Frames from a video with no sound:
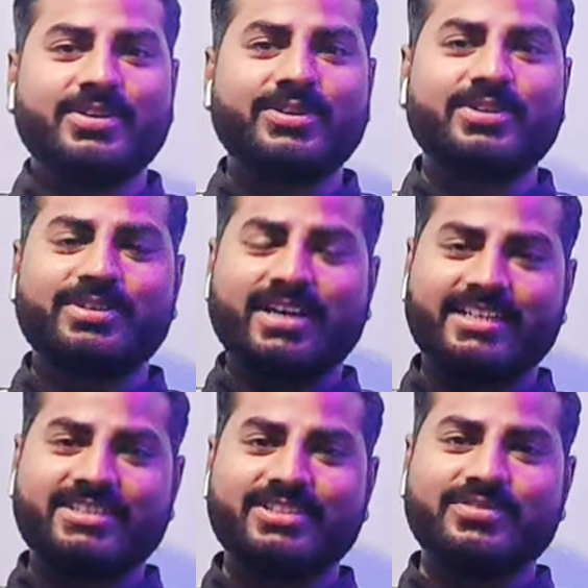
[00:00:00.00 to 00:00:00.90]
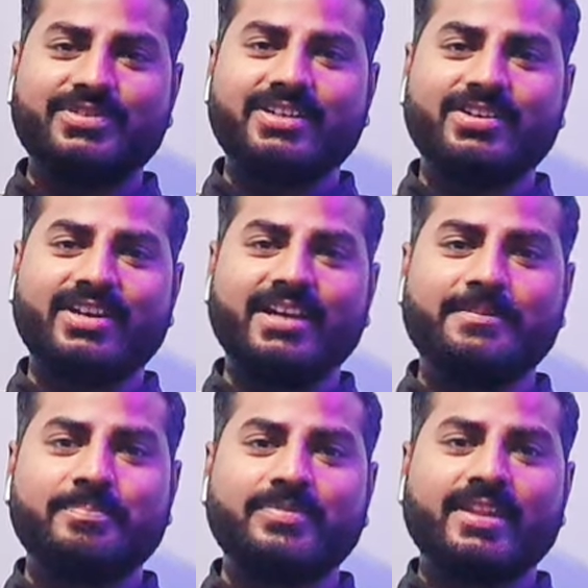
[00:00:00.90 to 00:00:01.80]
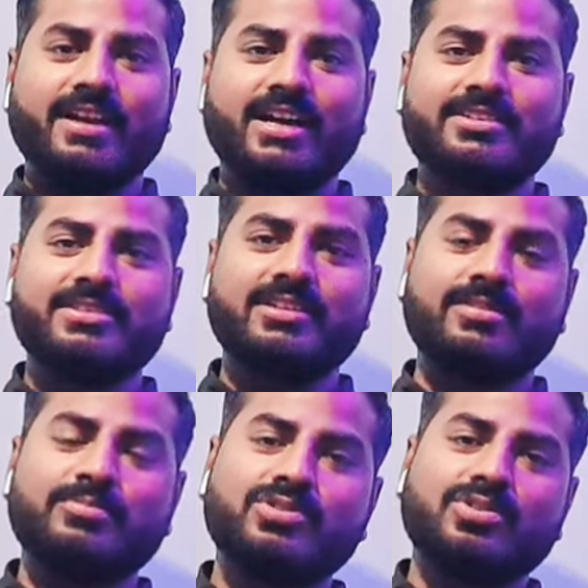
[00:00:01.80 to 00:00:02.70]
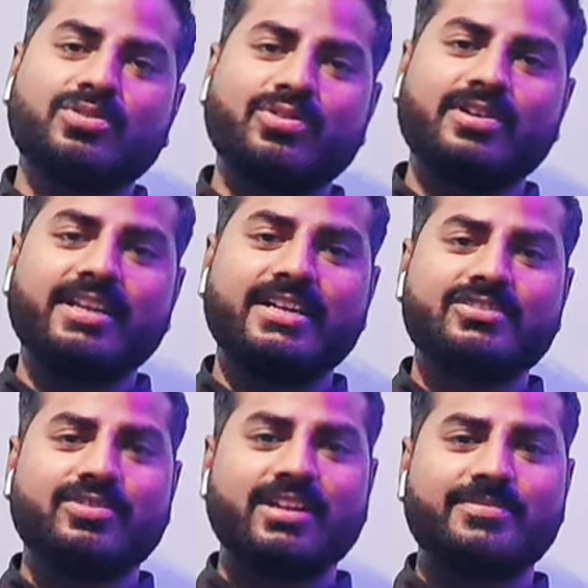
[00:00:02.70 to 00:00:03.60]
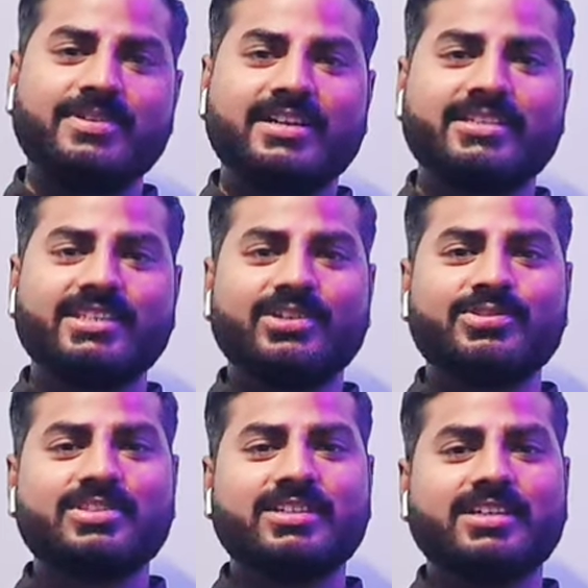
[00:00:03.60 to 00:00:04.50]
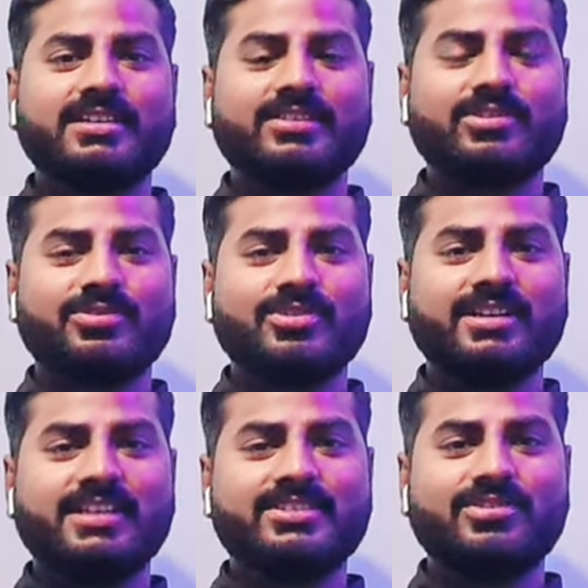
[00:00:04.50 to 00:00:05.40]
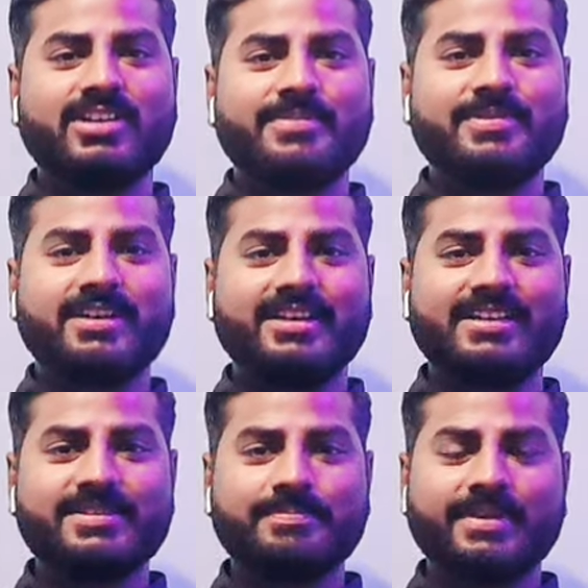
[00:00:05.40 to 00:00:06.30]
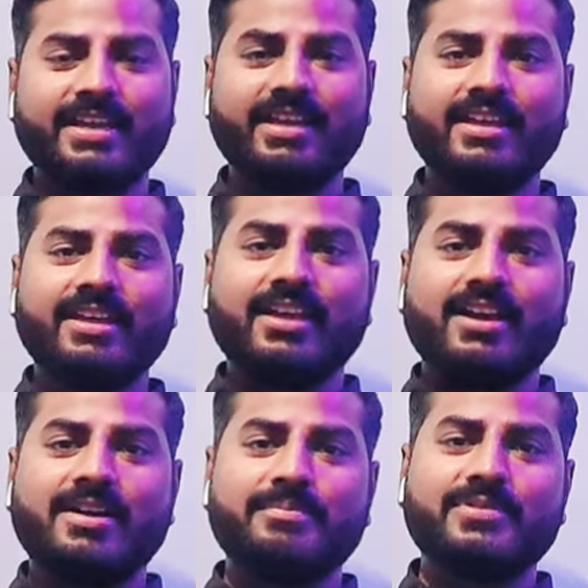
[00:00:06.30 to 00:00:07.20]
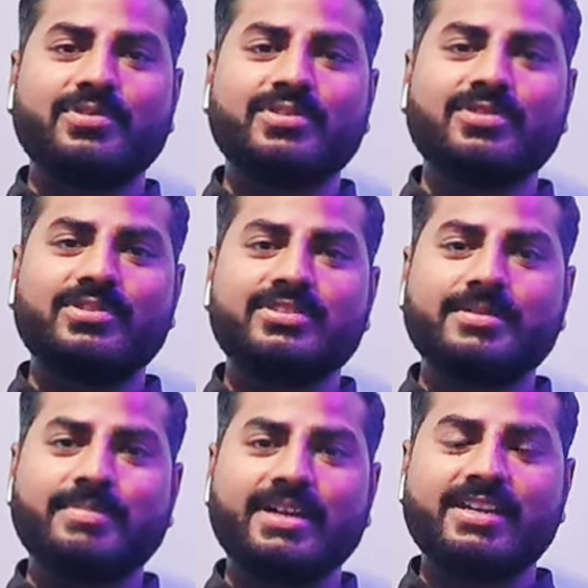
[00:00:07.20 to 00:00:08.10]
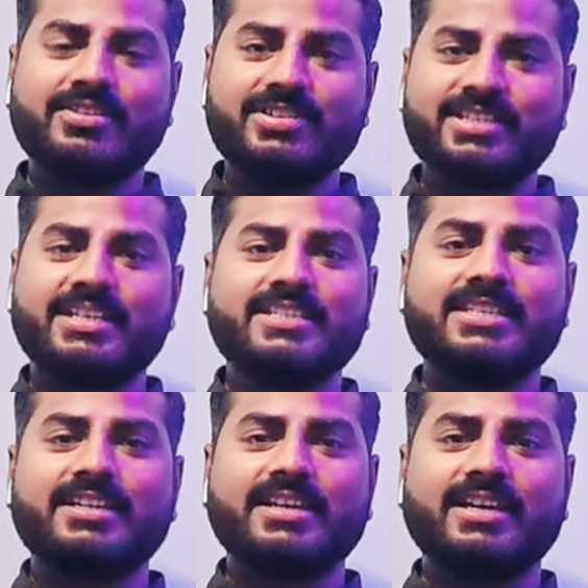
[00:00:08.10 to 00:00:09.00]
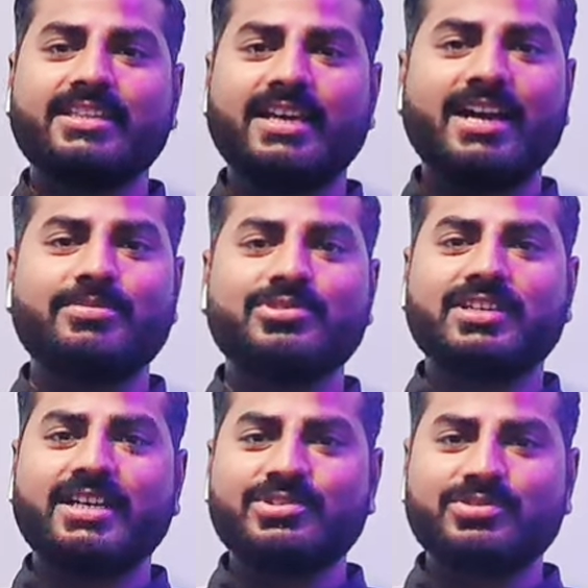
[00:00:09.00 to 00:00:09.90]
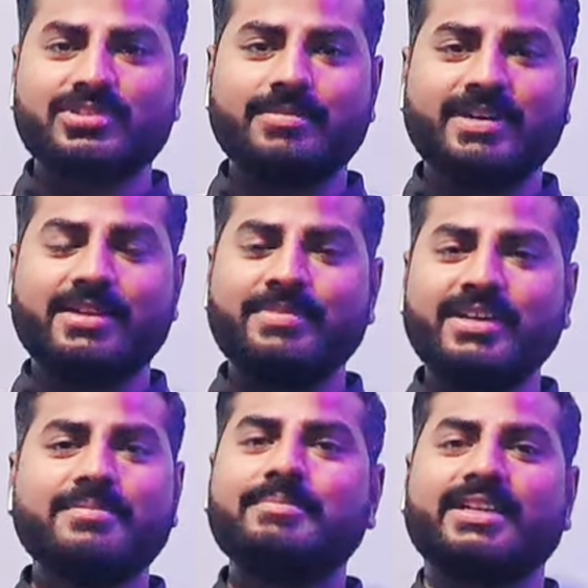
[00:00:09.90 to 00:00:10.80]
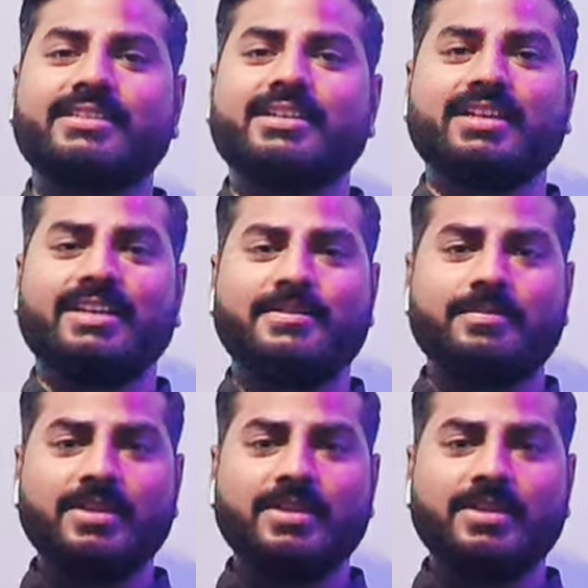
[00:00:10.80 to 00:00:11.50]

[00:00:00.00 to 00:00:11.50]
और आज की जो वीडियो है आज हम जो कॉर्नरी एनजियोग्राफी करते हैं उससे कॉर्नरी एनजियोग्राफी करने से पहले हम कौन कौन से ब्लड इन्वेस्टिगेशन कराते हैं आप आज उसके बारे में बात करेंगे